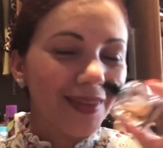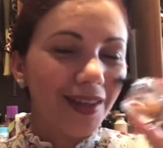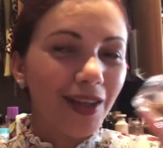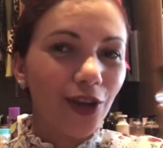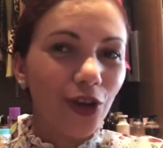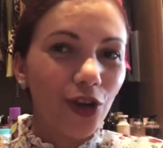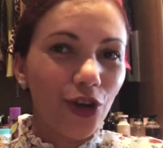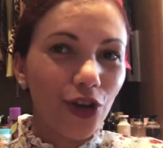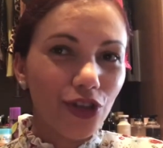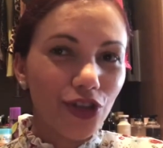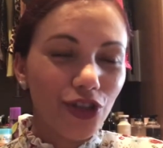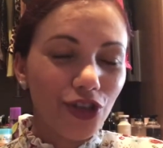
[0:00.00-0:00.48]

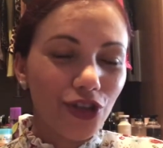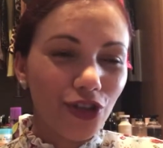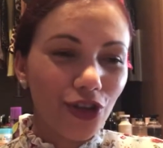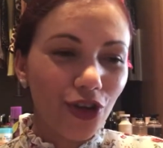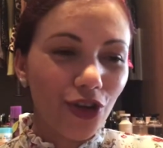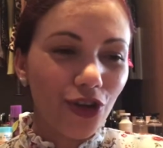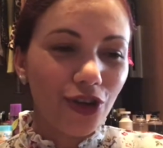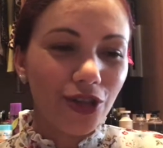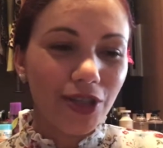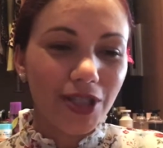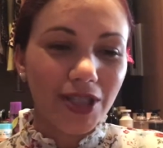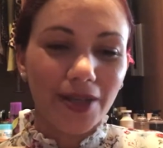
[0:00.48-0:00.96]

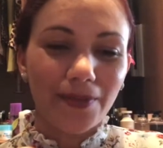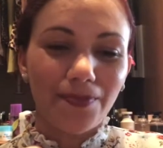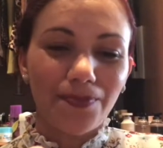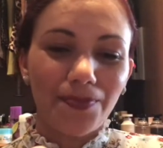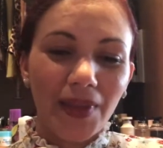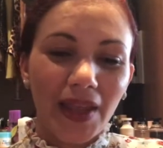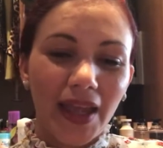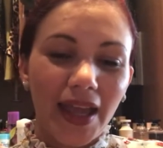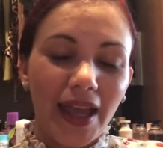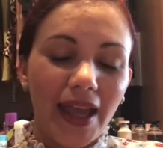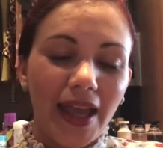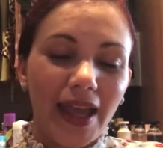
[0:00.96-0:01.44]
gostosa
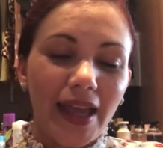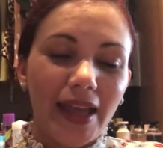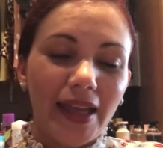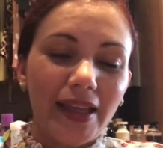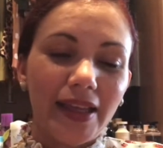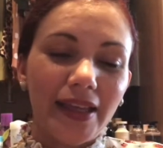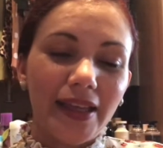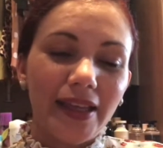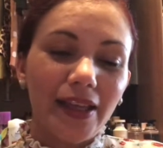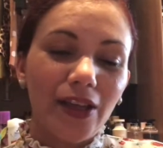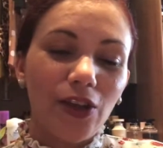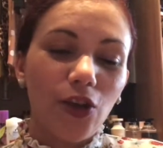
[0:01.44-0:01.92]

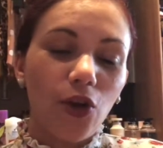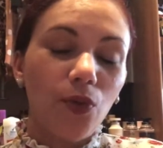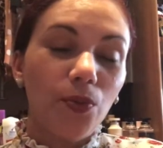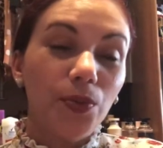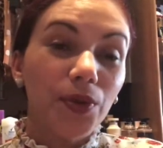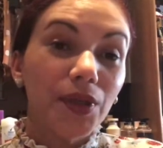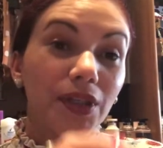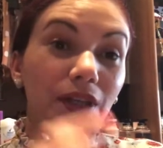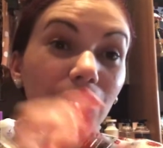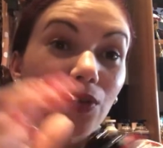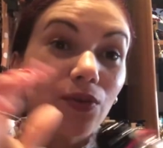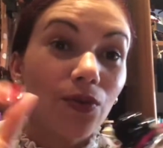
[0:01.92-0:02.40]
e
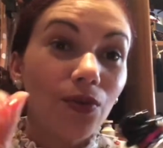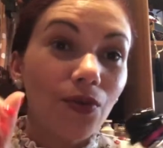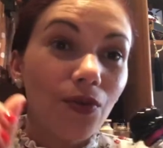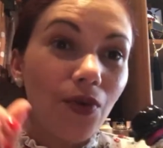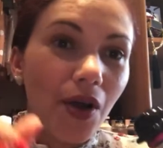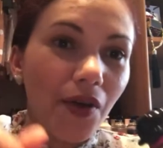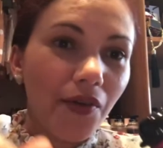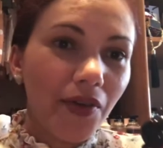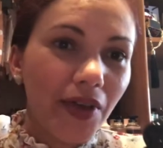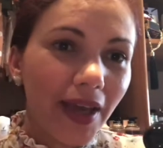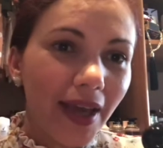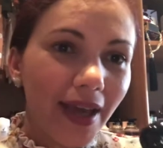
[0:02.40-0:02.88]
combina com
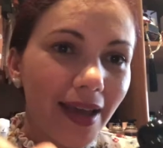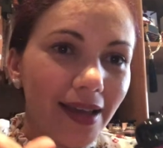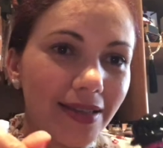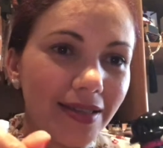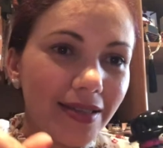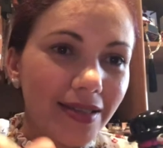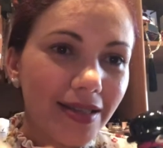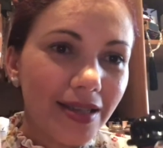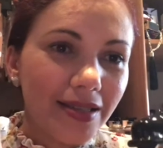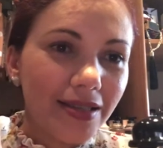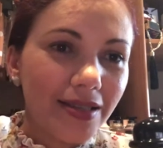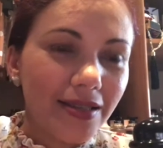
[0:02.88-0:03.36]
qualquer
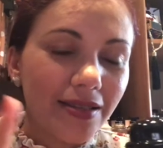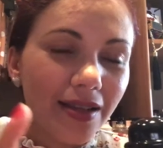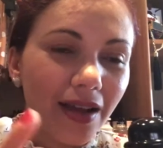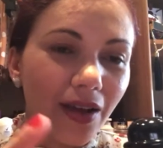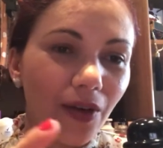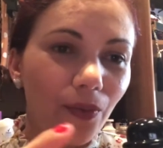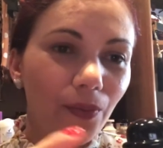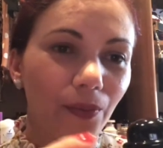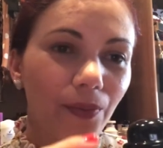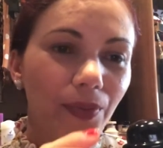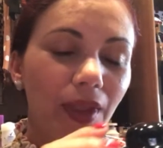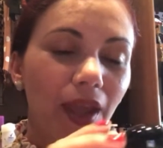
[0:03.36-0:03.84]

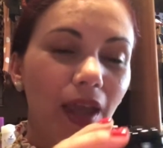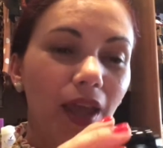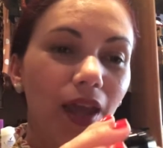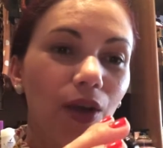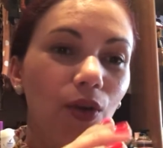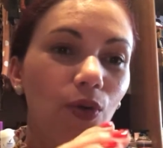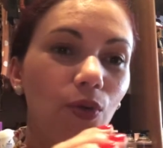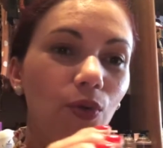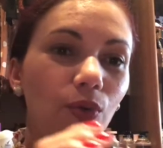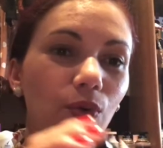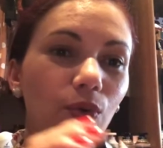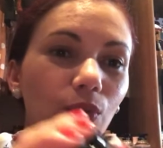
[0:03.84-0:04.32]
estação.
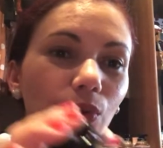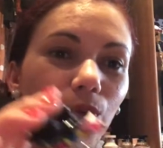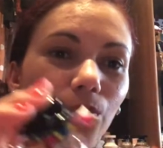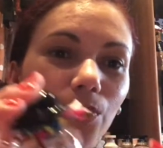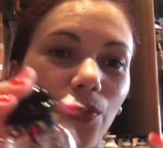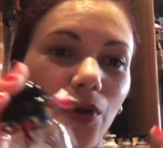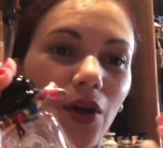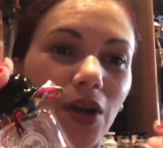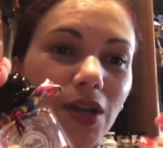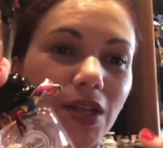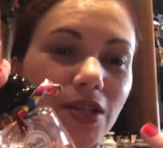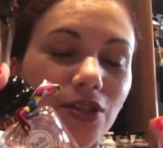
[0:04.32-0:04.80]
Eu,
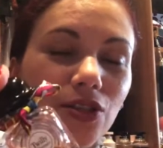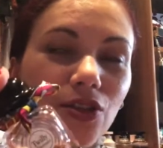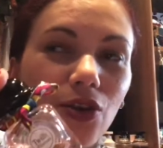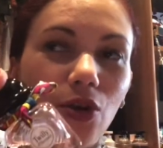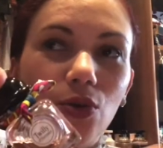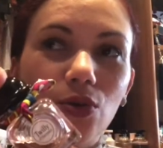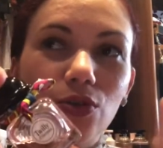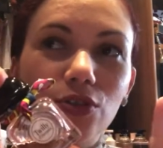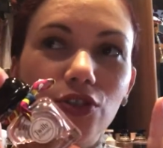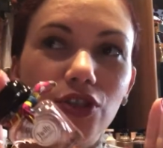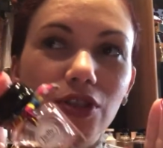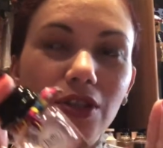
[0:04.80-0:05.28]
olha só,
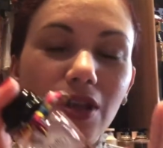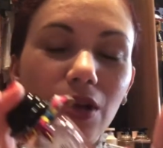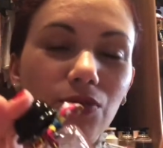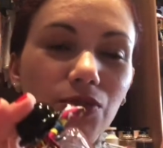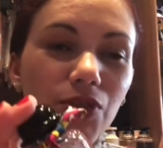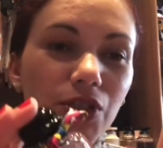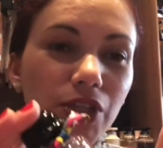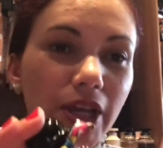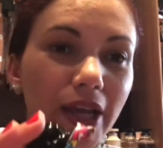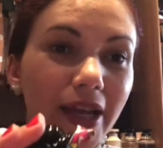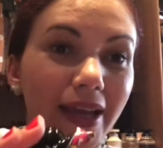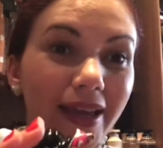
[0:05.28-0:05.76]
hoje tá um
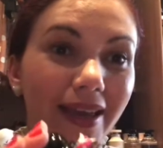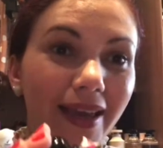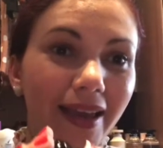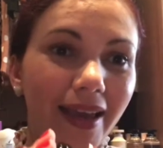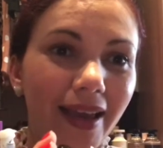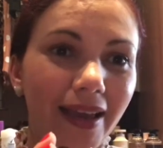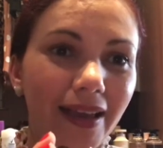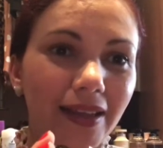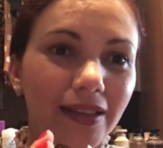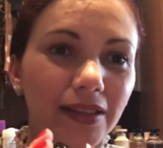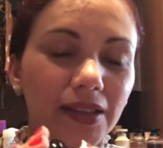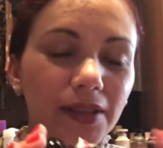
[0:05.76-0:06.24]
dia
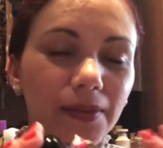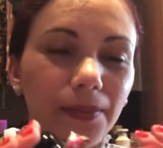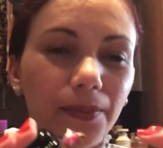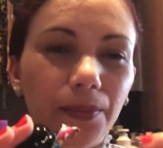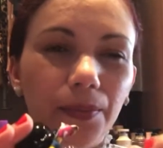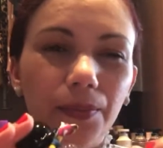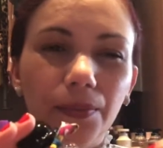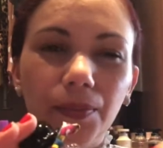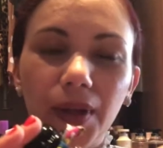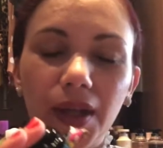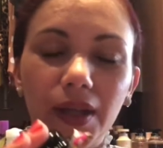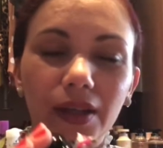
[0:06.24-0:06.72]
quente,
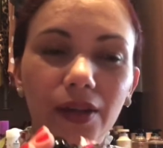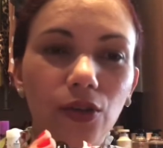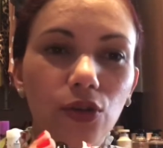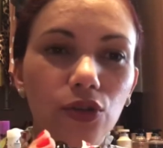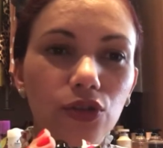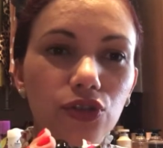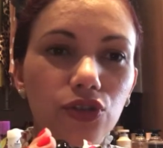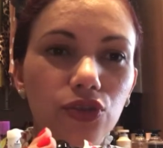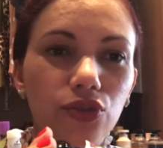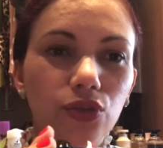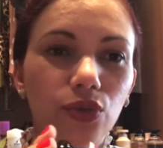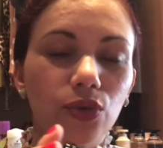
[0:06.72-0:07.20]
bem
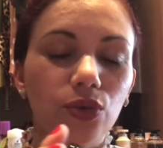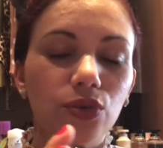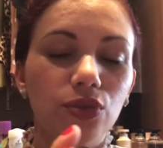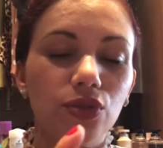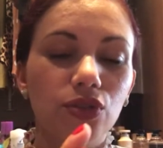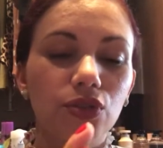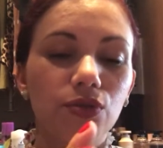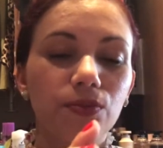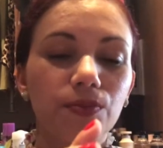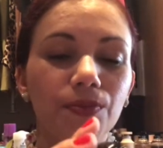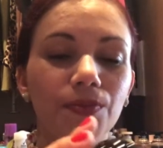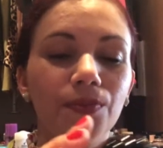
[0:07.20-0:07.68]

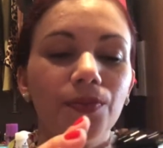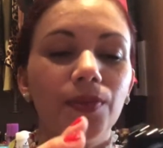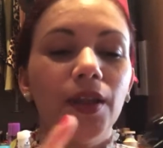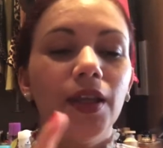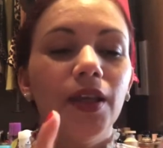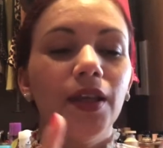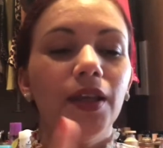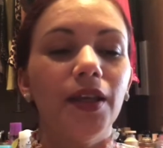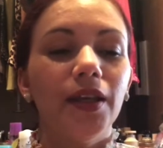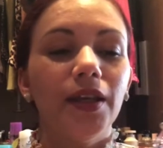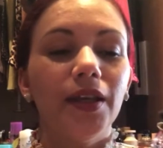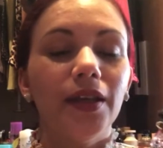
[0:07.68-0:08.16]
gostoso
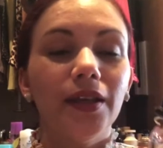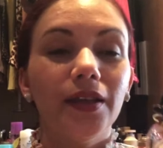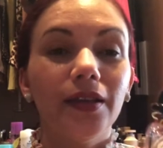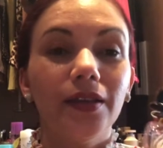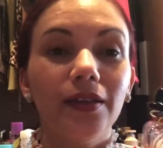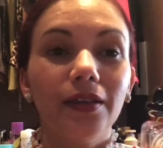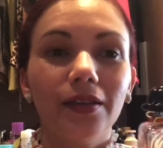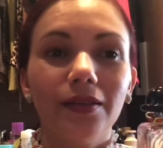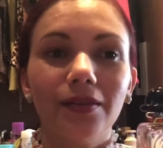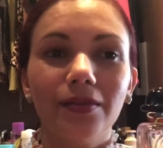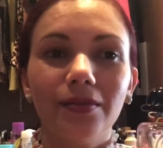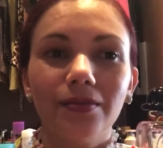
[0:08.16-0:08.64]

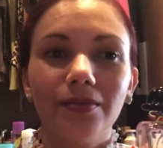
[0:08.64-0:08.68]
e